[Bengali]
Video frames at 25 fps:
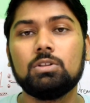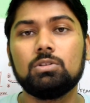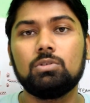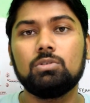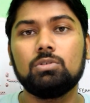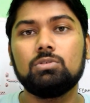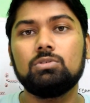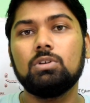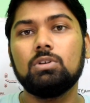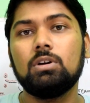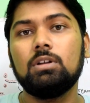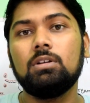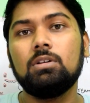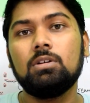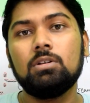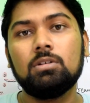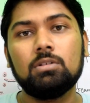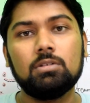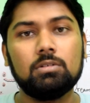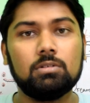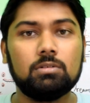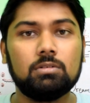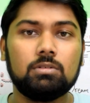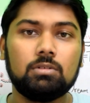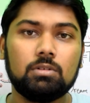তো চলো
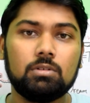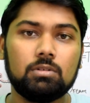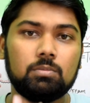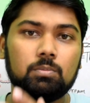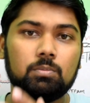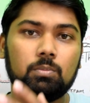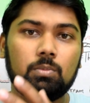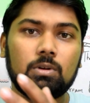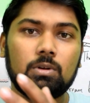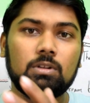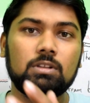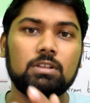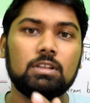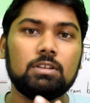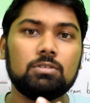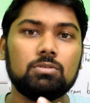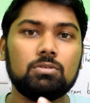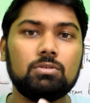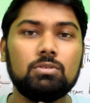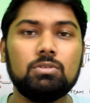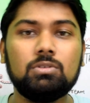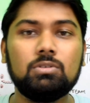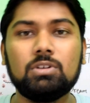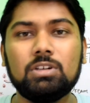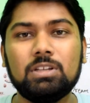তো বলতে
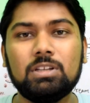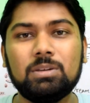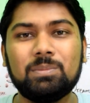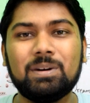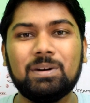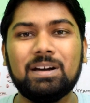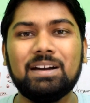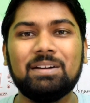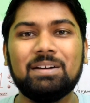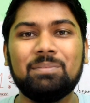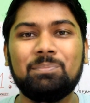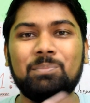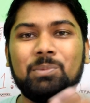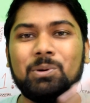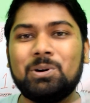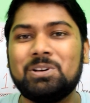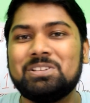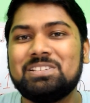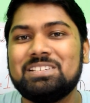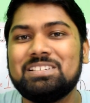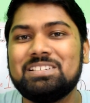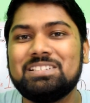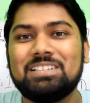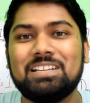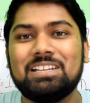শুরু করি বা
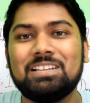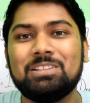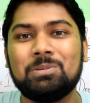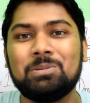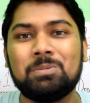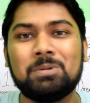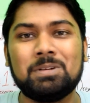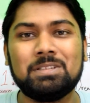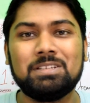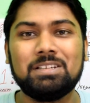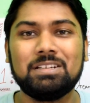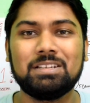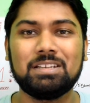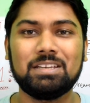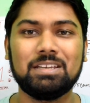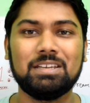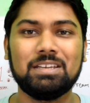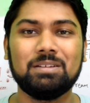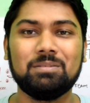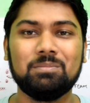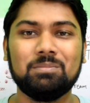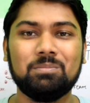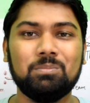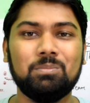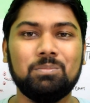প্রসেসটা তোমাদেরকে
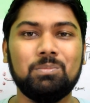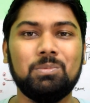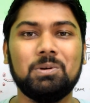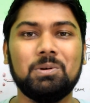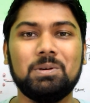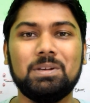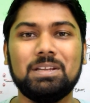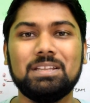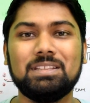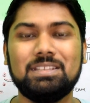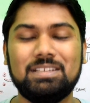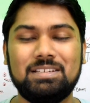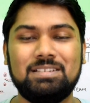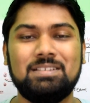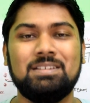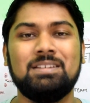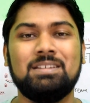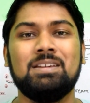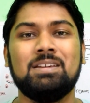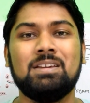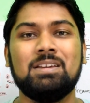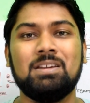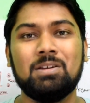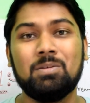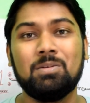বলে দিই
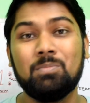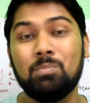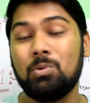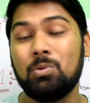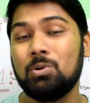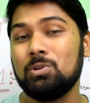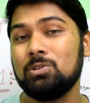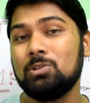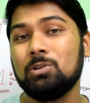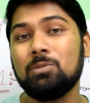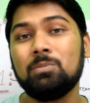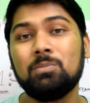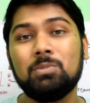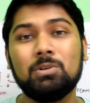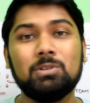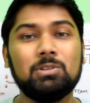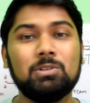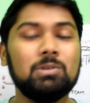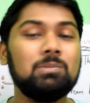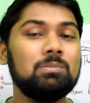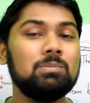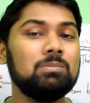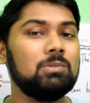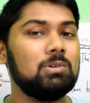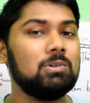প্রথম
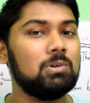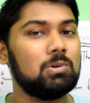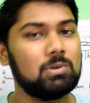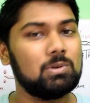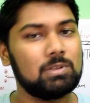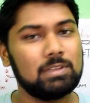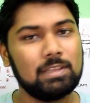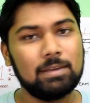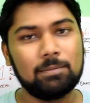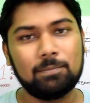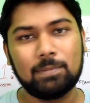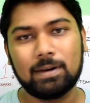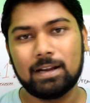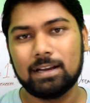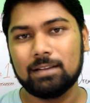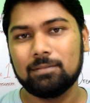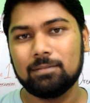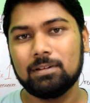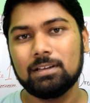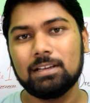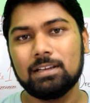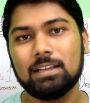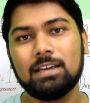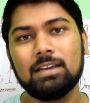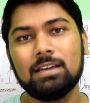প্রথম করতে
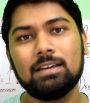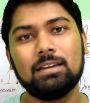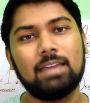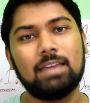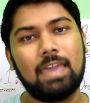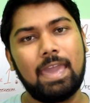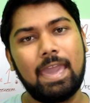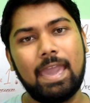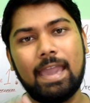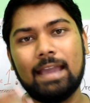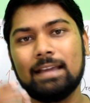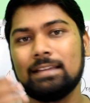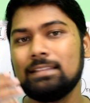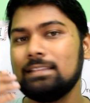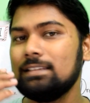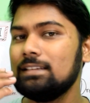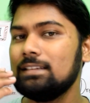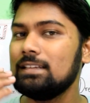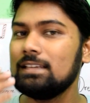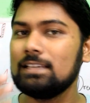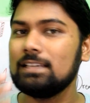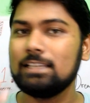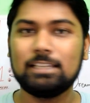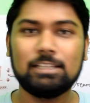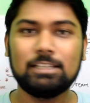পারবে না
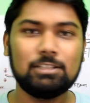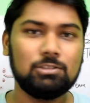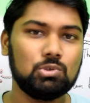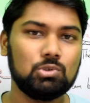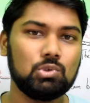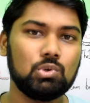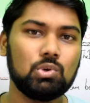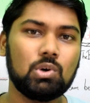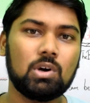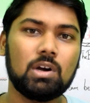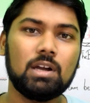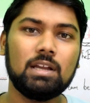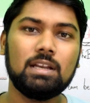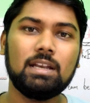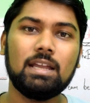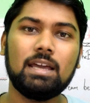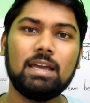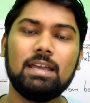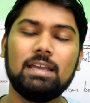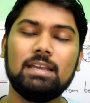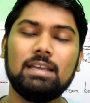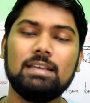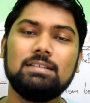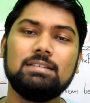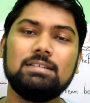একদিনে কিচ্ছু হয় না
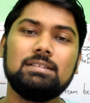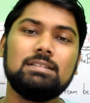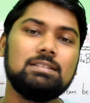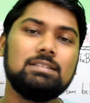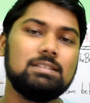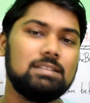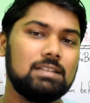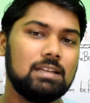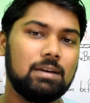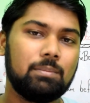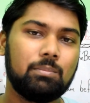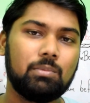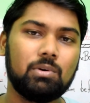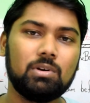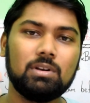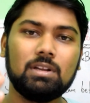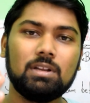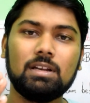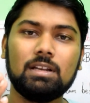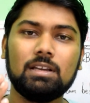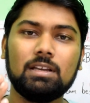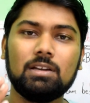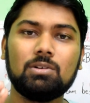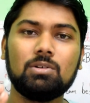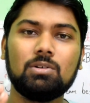এই জিনিসটা
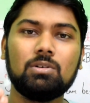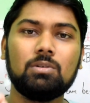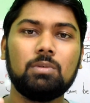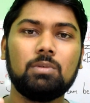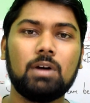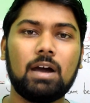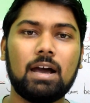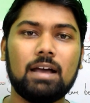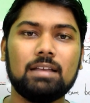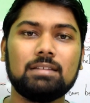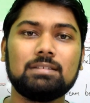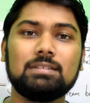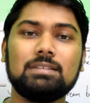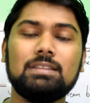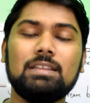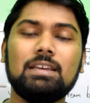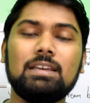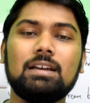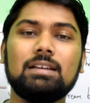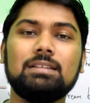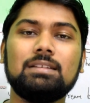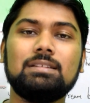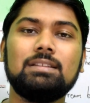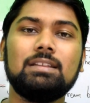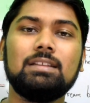মনে রেখো আস্তে
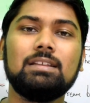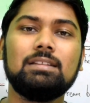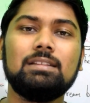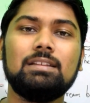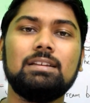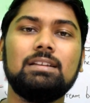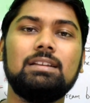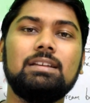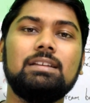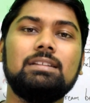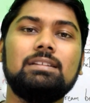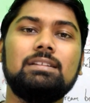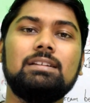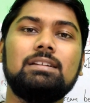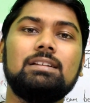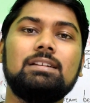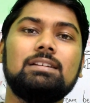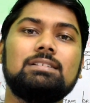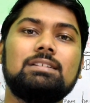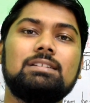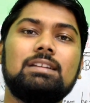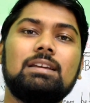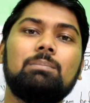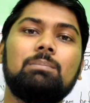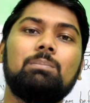আস্তে ধীরে ধীরে
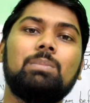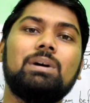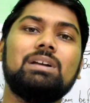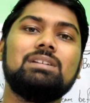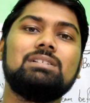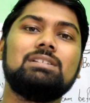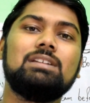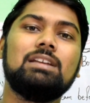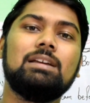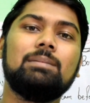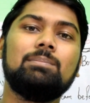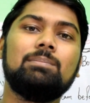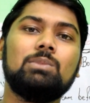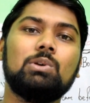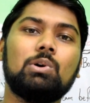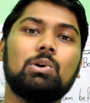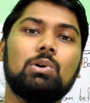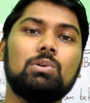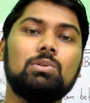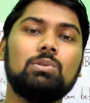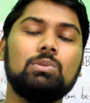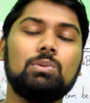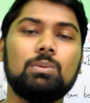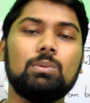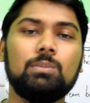স্টেপ বাই স্টেপ
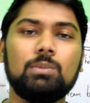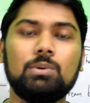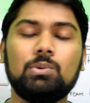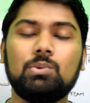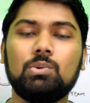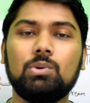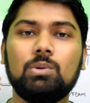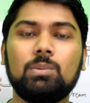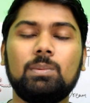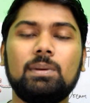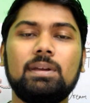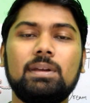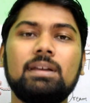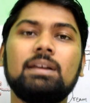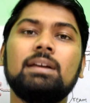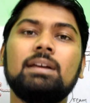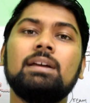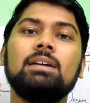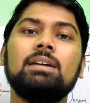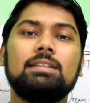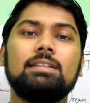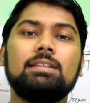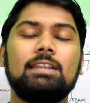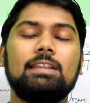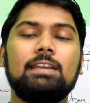যখন তুমি উঠবে
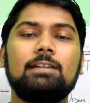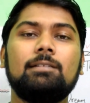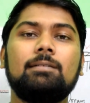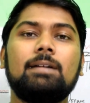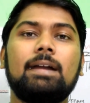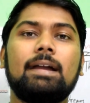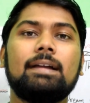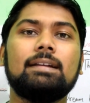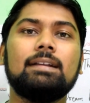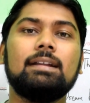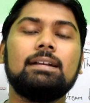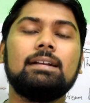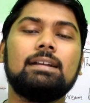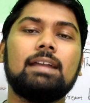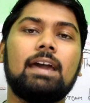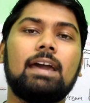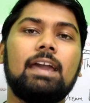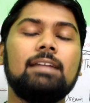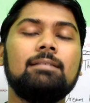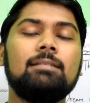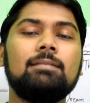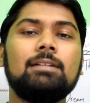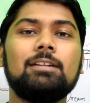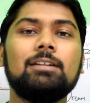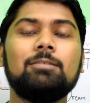দেখবে একটা
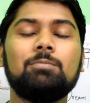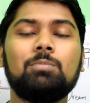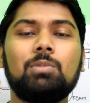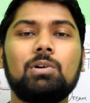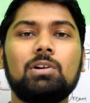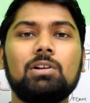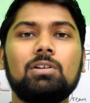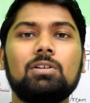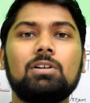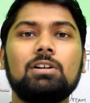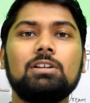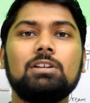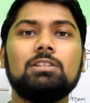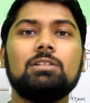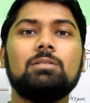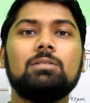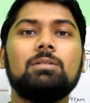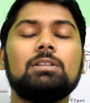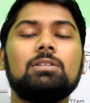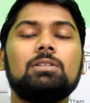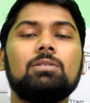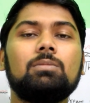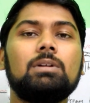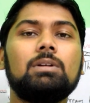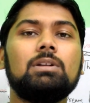টাইমের পর হয়তো
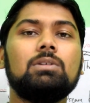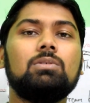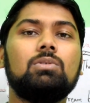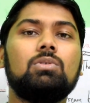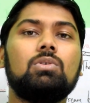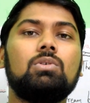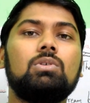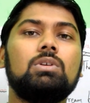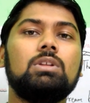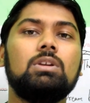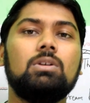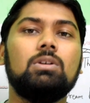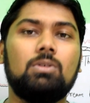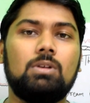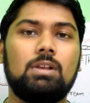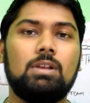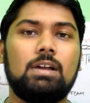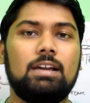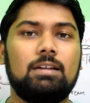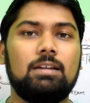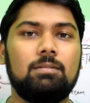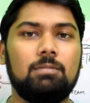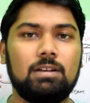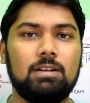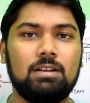বা তোমার ঘড়িও
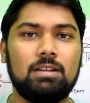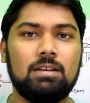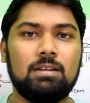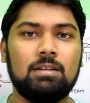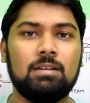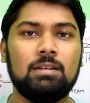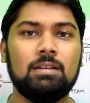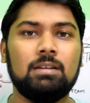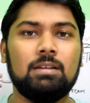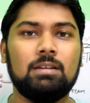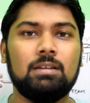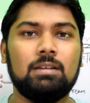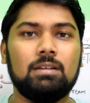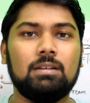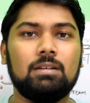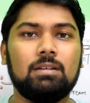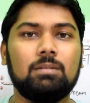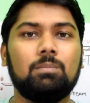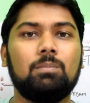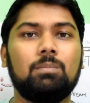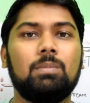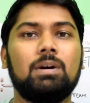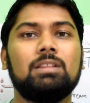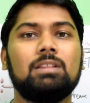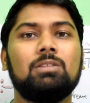লাগবে না
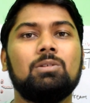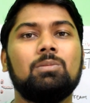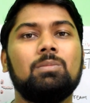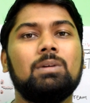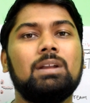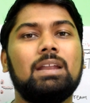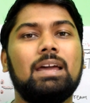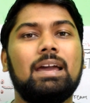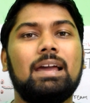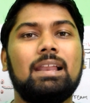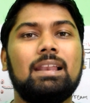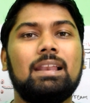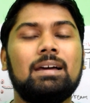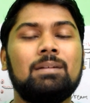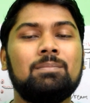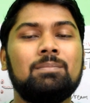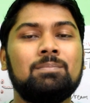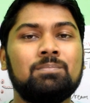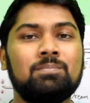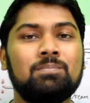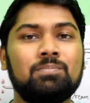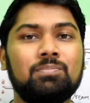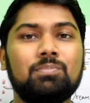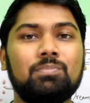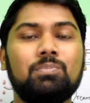বা তোমার অ্যালার্ম
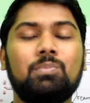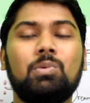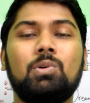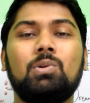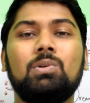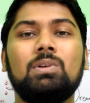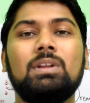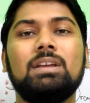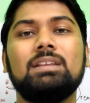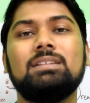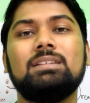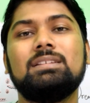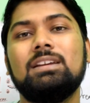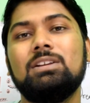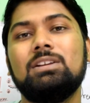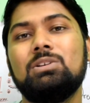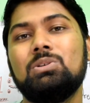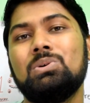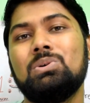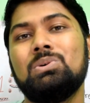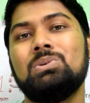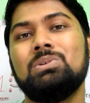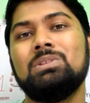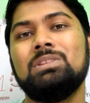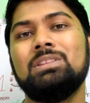ফোনে
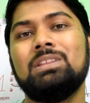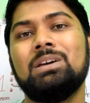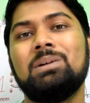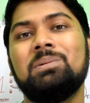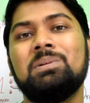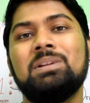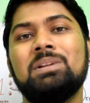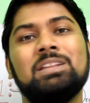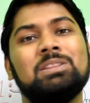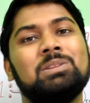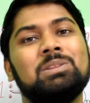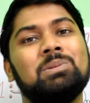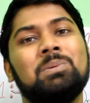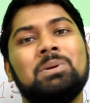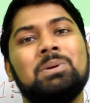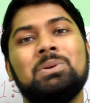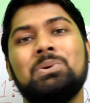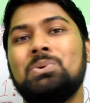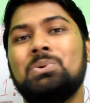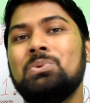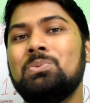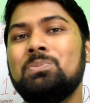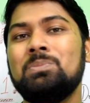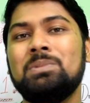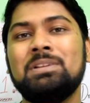সেটও করতে হবে না তোমার
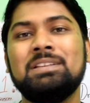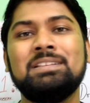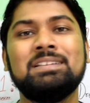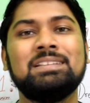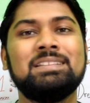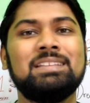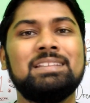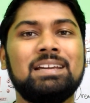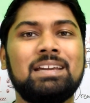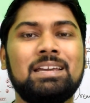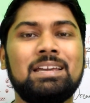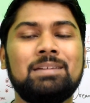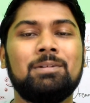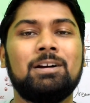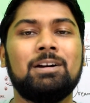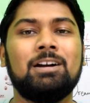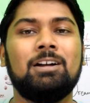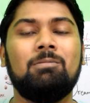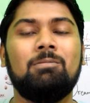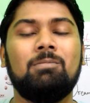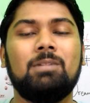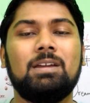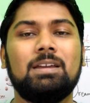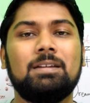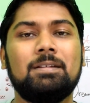ঘুম নিজে থেকেই
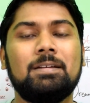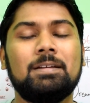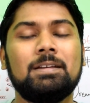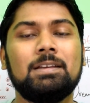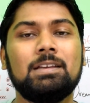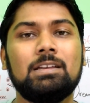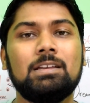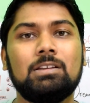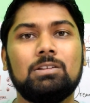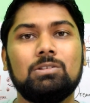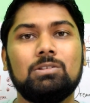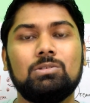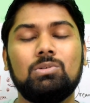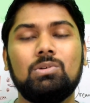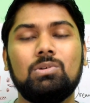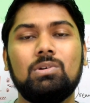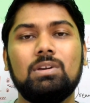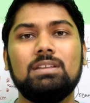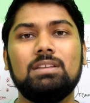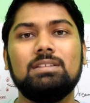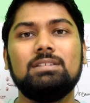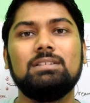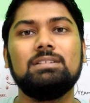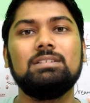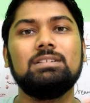ভাঙবে তো
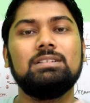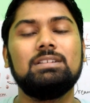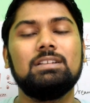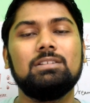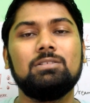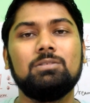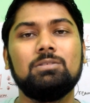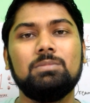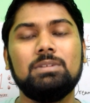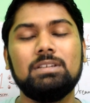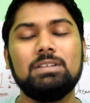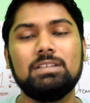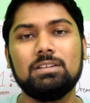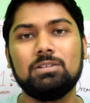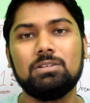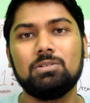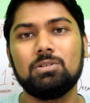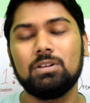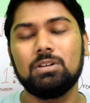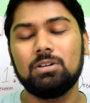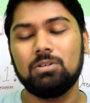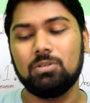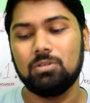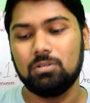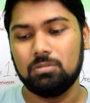এই জিনিসটা তুমি কি
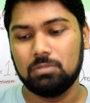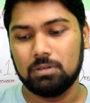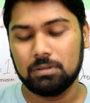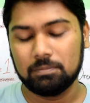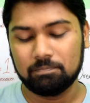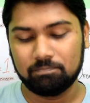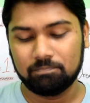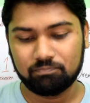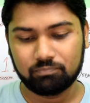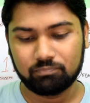করে করবে